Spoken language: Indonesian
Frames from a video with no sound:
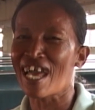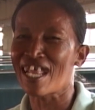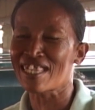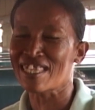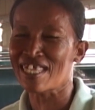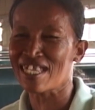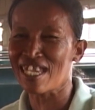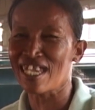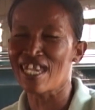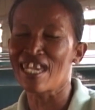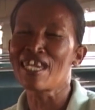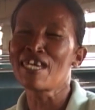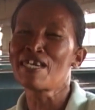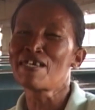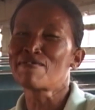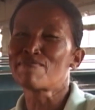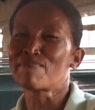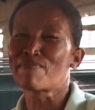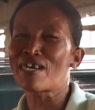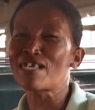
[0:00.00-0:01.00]
ngerti
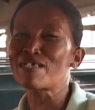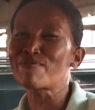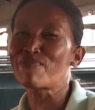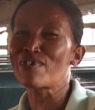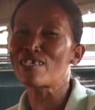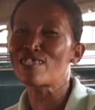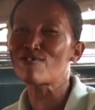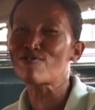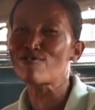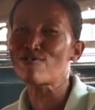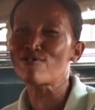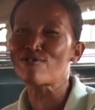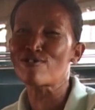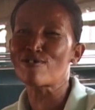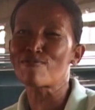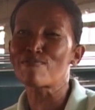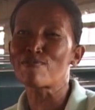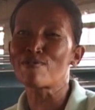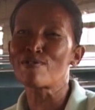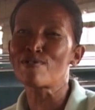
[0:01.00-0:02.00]
mas pintu
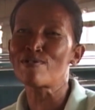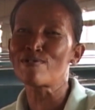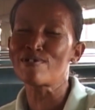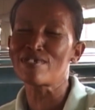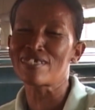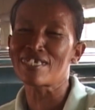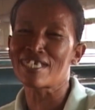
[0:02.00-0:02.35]
tutup dulu